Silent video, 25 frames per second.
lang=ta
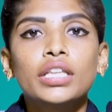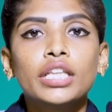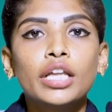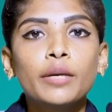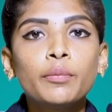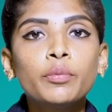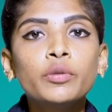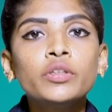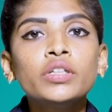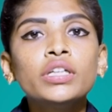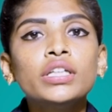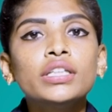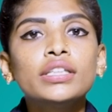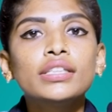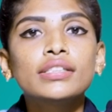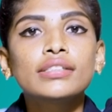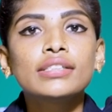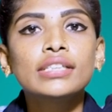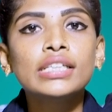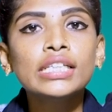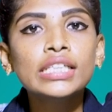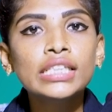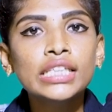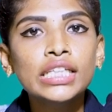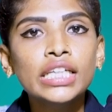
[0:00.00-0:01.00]
தற்போது இந்த
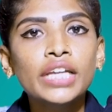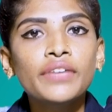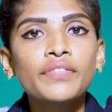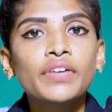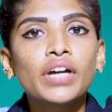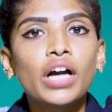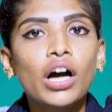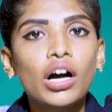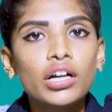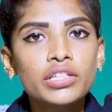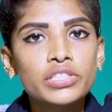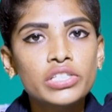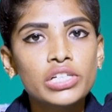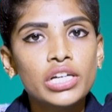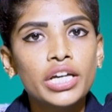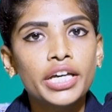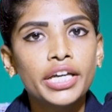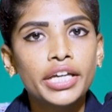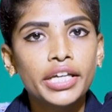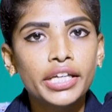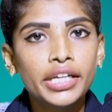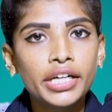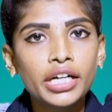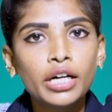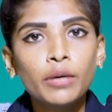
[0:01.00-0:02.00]
சிசிடிவி காட்சியில
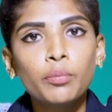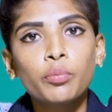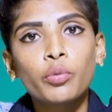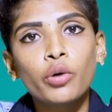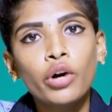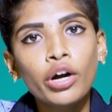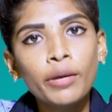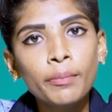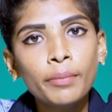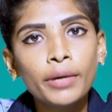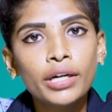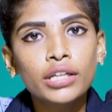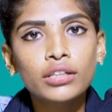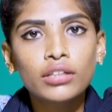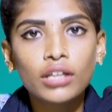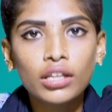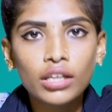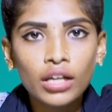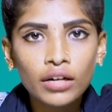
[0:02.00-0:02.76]
இருக்க புகைப்படத்தை